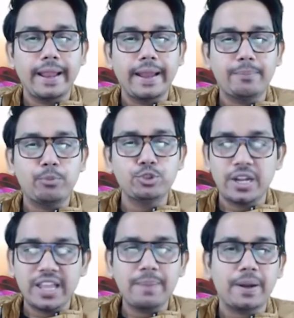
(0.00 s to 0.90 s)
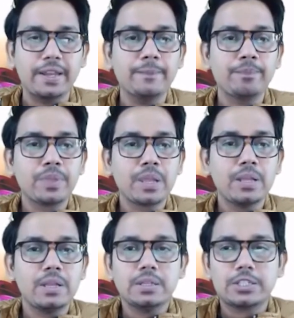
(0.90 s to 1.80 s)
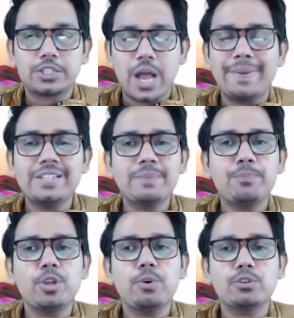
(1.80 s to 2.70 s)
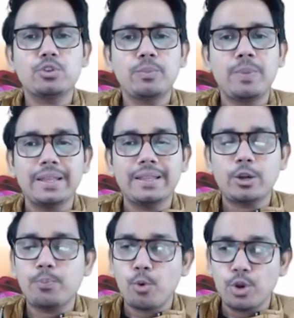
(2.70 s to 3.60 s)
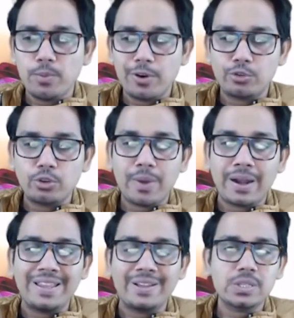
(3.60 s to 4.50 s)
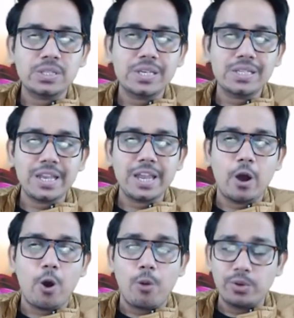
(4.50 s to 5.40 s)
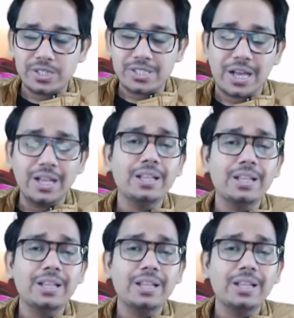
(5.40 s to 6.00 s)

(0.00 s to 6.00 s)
এটা বুঝে নিতেই পারি সামাজিক পরিবর্তন মানে দেখো পরিবর্তন মানেই হচ্ছে যে অবস্থা